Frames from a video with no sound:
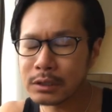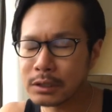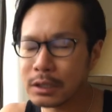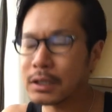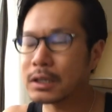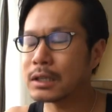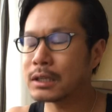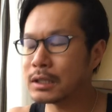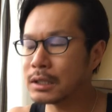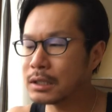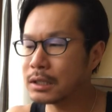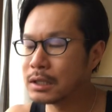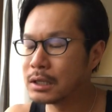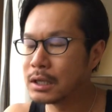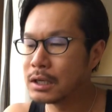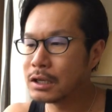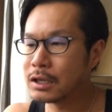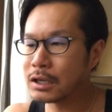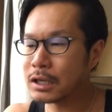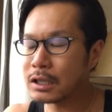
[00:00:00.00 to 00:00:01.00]
だから
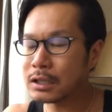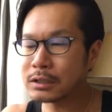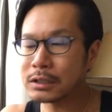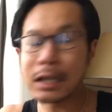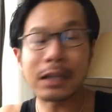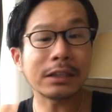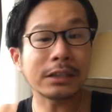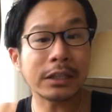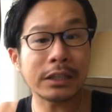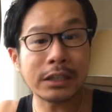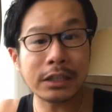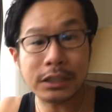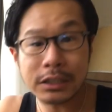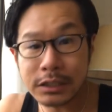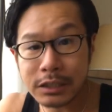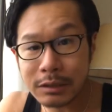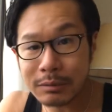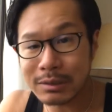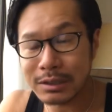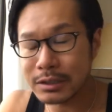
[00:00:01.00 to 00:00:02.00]
端的
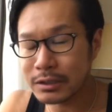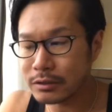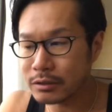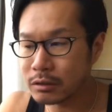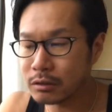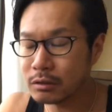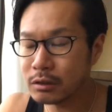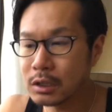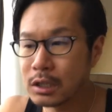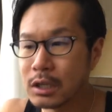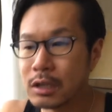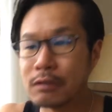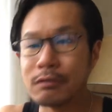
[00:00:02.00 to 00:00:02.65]
に言えばですよ